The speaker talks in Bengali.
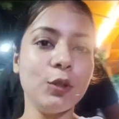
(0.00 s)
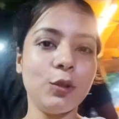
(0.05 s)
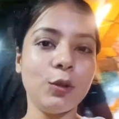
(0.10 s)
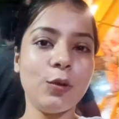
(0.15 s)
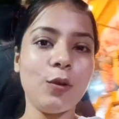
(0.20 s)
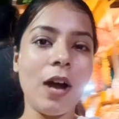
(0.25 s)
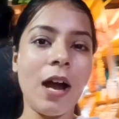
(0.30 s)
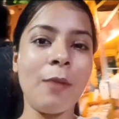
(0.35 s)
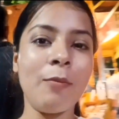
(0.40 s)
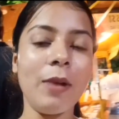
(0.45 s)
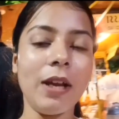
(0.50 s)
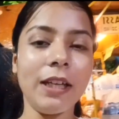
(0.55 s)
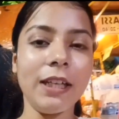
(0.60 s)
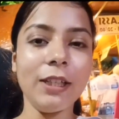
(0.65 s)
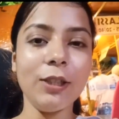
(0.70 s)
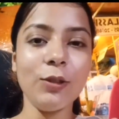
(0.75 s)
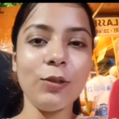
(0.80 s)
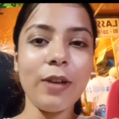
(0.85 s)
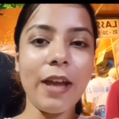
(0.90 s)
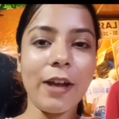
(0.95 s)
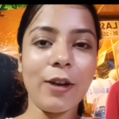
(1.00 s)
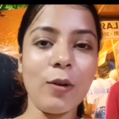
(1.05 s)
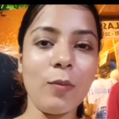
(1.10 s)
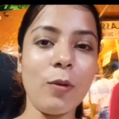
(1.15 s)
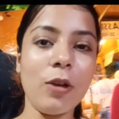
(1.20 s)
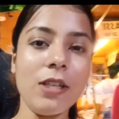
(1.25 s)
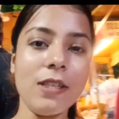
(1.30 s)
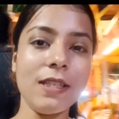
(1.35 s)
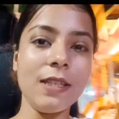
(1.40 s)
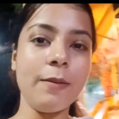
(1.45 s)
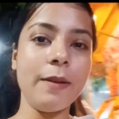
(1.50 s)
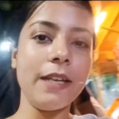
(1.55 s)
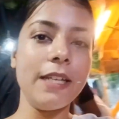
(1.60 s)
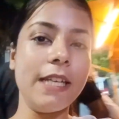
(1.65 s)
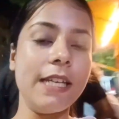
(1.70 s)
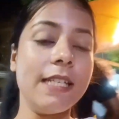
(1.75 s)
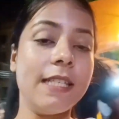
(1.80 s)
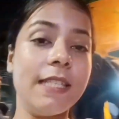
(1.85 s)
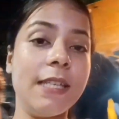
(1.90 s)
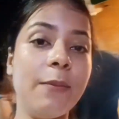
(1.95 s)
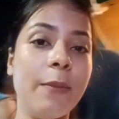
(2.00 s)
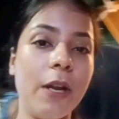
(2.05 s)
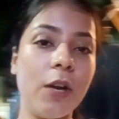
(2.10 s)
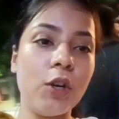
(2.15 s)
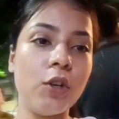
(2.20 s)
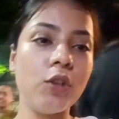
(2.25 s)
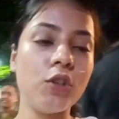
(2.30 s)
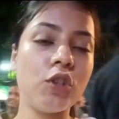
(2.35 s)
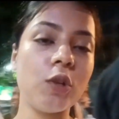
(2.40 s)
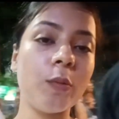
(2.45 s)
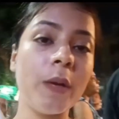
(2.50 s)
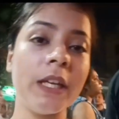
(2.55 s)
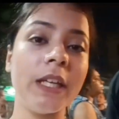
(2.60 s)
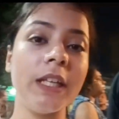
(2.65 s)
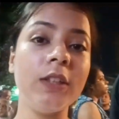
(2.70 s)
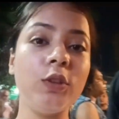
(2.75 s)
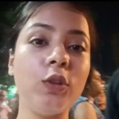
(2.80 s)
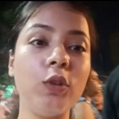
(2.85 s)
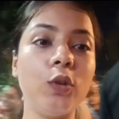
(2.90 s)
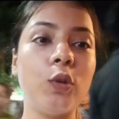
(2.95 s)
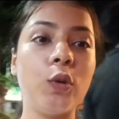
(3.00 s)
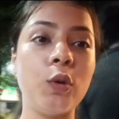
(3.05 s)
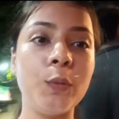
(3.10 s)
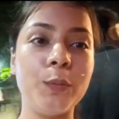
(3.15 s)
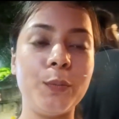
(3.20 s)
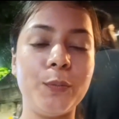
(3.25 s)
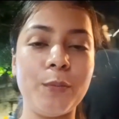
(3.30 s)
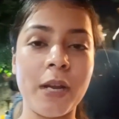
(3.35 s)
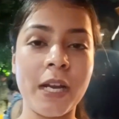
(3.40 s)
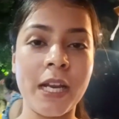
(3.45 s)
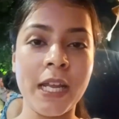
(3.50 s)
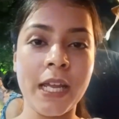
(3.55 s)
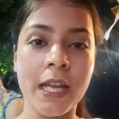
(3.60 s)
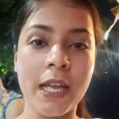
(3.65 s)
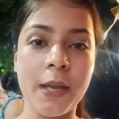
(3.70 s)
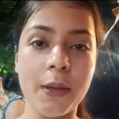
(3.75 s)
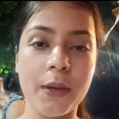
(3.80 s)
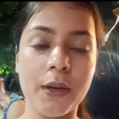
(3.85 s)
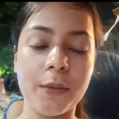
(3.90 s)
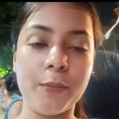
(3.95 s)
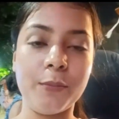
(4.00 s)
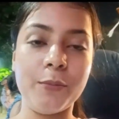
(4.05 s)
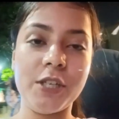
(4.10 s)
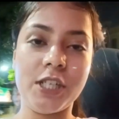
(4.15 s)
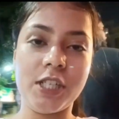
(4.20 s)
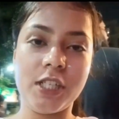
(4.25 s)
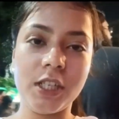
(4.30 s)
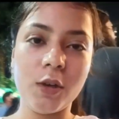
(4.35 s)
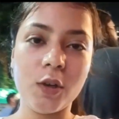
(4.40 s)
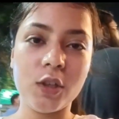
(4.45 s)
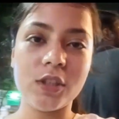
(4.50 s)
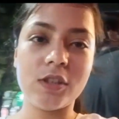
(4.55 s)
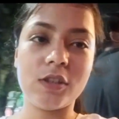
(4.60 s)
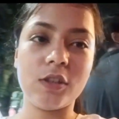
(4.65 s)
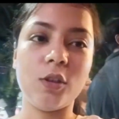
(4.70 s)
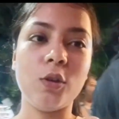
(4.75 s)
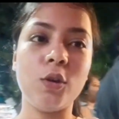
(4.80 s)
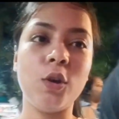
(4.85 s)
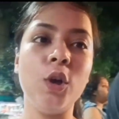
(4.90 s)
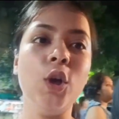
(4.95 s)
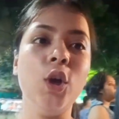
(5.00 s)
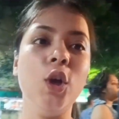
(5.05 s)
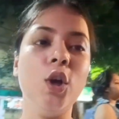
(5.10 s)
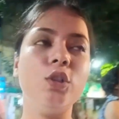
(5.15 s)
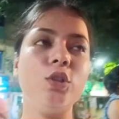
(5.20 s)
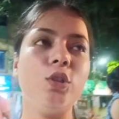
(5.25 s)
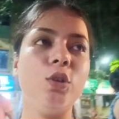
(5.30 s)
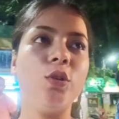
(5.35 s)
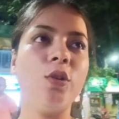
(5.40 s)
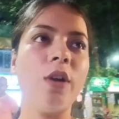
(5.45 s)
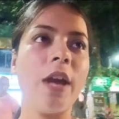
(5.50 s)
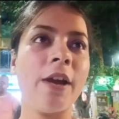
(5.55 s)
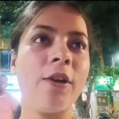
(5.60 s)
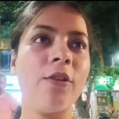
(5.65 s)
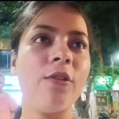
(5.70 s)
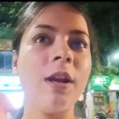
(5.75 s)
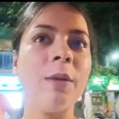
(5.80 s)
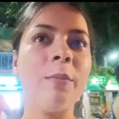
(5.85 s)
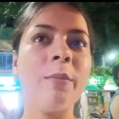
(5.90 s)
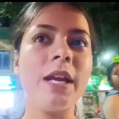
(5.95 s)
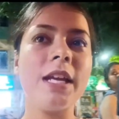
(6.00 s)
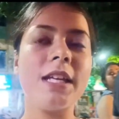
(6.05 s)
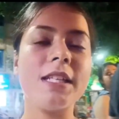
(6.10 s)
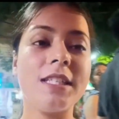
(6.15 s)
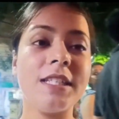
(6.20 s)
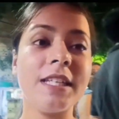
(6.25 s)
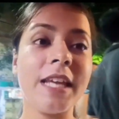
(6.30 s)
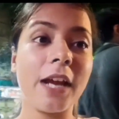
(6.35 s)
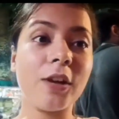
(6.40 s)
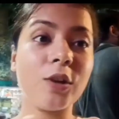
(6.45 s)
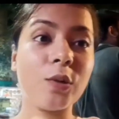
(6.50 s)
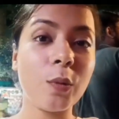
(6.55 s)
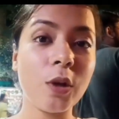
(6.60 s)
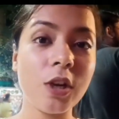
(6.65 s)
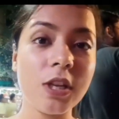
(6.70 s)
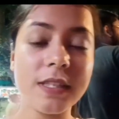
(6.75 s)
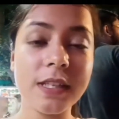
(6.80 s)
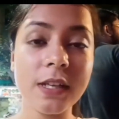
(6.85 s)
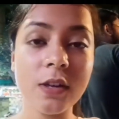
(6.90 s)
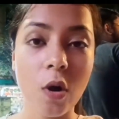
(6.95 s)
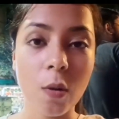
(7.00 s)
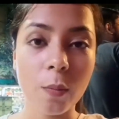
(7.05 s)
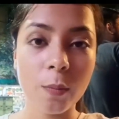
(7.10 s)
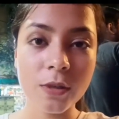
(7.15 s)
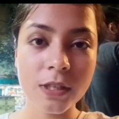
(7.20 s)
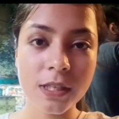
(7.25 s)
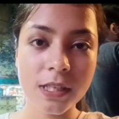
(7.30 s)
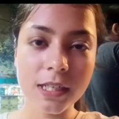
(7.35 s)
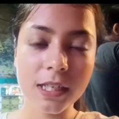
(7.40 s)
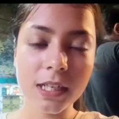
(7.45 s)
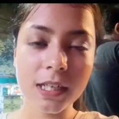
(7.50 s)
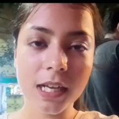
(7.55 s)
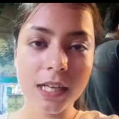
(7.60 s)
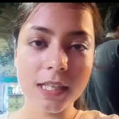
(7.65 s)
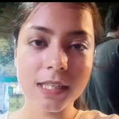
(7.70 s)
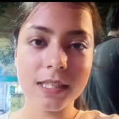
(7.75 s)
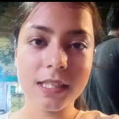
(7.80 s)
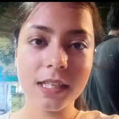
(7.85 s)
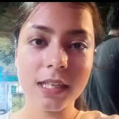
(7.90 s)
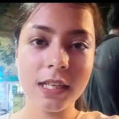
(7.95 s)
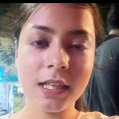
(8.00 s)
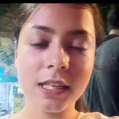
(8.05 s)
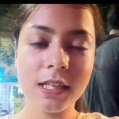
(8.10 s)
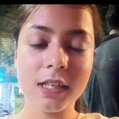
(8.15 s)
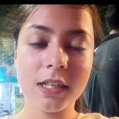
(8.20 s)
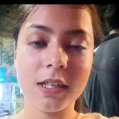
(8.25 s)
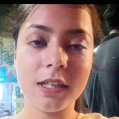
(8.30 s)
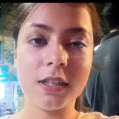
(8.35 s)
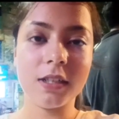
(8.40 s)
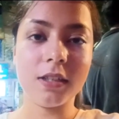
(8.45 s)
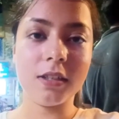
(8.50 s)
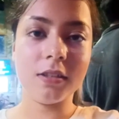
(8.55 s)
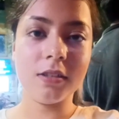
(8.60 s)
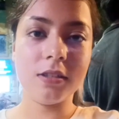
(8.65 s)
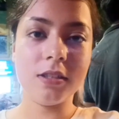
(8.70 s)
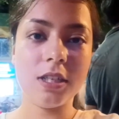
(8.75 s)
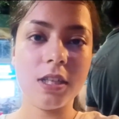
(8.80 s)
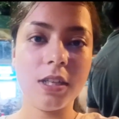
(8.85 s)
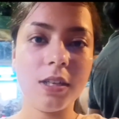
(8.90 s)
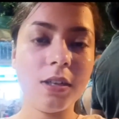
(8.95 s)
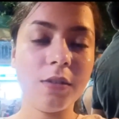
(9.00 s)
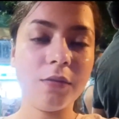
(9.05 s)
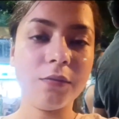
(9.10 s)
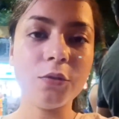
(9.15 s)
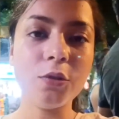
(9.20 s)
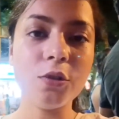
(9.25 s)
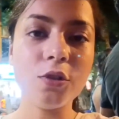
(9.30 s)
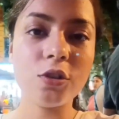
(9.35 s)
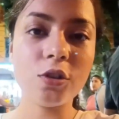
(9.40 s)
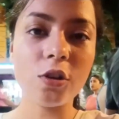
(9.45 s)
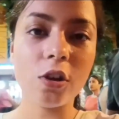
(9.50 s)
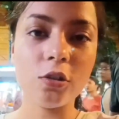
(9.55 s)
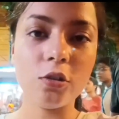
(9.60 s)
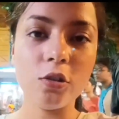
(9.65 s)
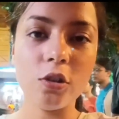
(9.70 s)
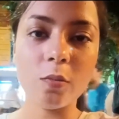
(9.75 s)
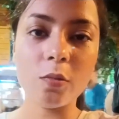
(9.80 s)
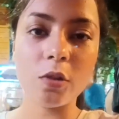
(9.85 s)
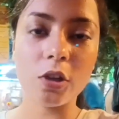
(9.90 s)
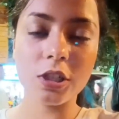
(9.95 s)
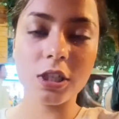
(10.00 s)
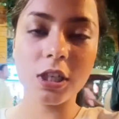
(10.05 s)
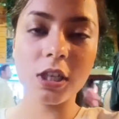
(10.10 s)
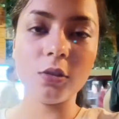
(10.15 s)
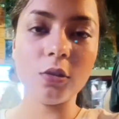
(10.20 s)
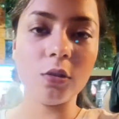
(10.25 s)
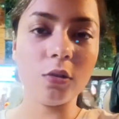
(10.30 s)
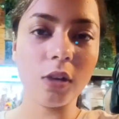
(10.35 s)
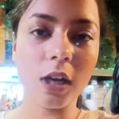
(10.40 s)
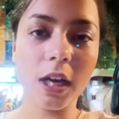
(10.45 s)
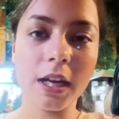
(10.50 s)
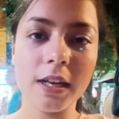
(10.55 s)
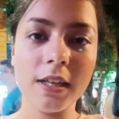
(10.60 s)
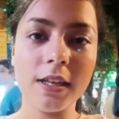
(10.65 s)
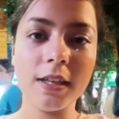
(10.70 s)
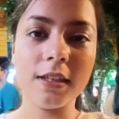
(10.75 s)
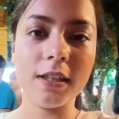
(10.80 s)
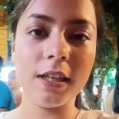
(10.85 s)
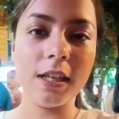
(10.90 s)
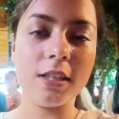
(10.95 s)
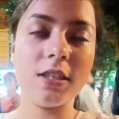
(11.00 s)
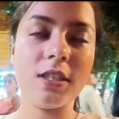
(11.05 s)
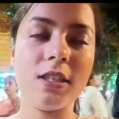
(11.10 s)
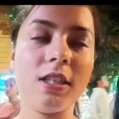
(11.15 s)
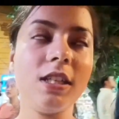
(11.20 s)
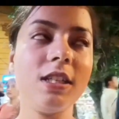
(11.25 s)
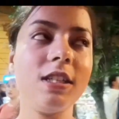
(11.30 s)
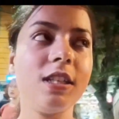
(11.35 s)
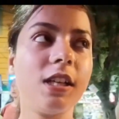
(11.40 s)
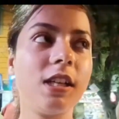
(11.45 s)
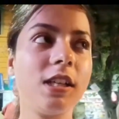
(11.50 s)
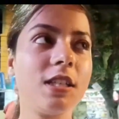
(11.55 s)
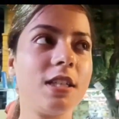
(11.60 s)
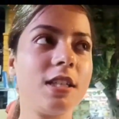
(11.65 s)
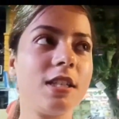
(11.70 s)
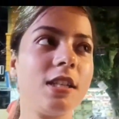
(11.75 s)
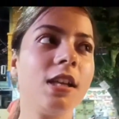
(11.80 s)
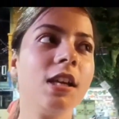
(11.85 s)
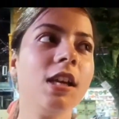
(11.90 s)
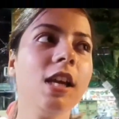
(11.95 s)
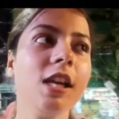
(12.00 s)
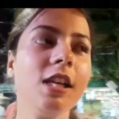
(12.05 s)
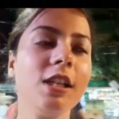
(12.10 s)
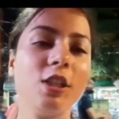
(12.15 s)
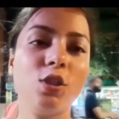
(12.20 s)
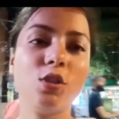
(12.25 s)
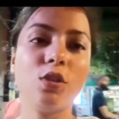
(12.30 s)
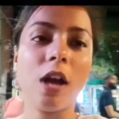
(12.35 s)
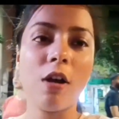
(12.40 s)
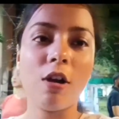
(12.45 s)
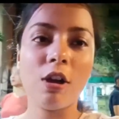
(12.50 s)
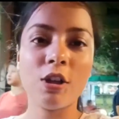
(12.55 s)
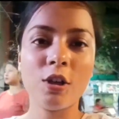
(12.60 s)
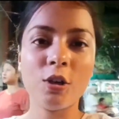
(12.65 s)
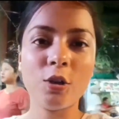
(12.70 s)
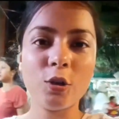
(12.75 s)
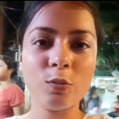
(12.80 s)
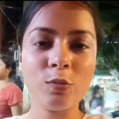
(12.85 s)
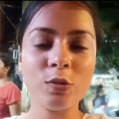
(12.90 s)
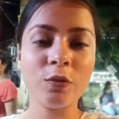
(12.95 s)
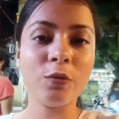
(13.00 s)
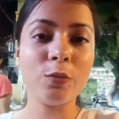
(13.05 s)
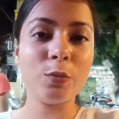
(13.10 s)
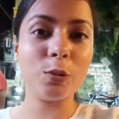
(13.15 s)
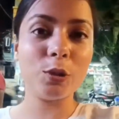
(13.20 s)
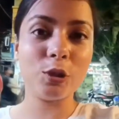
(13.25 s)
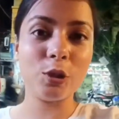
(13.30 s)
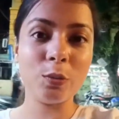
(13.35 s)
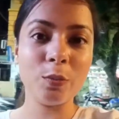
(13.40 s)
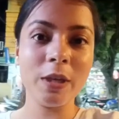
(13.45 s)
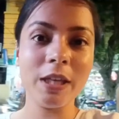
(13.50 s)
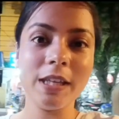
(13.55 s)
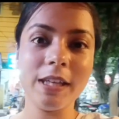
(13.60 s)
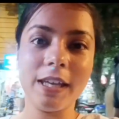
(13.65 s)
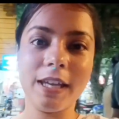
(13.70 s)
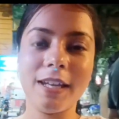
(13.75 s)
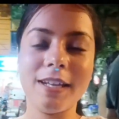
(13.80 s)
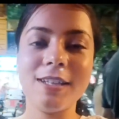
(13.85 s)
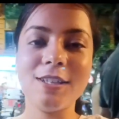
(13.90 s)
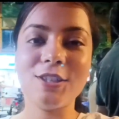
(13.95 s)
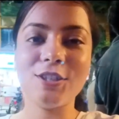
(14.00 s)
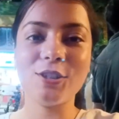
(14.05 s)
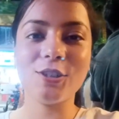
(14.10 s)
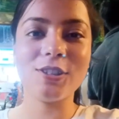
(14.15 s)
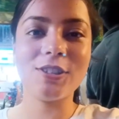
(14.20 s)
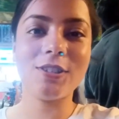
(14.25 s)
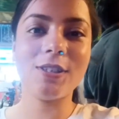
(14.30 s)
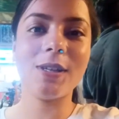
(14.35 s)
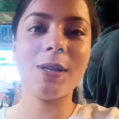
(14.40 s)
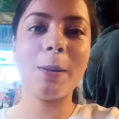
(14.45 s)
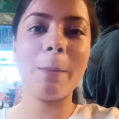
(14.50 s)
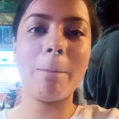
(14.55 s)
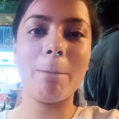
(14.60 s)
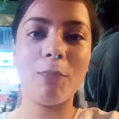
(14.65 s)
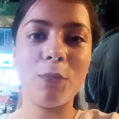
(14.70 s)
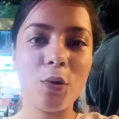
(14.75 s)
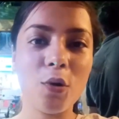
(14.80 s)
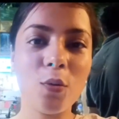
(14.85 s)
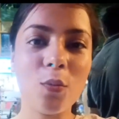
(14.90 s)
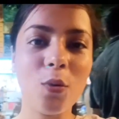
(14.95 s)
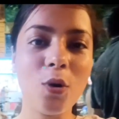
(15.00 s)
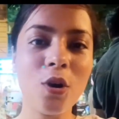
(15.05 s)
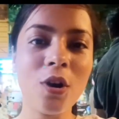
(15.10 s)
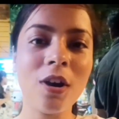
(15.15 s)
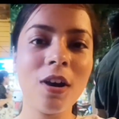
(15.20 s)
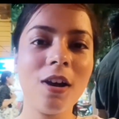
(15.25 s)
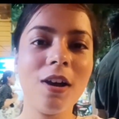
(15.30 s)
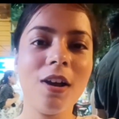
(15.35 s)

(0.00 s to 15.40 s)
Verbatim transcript: তো আমরা কিন্তু অ্যাক্রোপলিস দিয়ে বেরিয়ে এসেছি বেরোনোর সময় কিন্তু খুব মানে বৃষ্টি হচ্ছিল তো এখন আমরা এসেছি অ্যাক্রোপলিসের অপোজিটের রাস্তায় যে ফুড স্টলগুলো বসে তো ওখানে এসছি জাস্ট কিছু খাওয়া দাওয়া করবো প্রথমেই খেয়ে নিচ্ছি হচ্ছে মোমো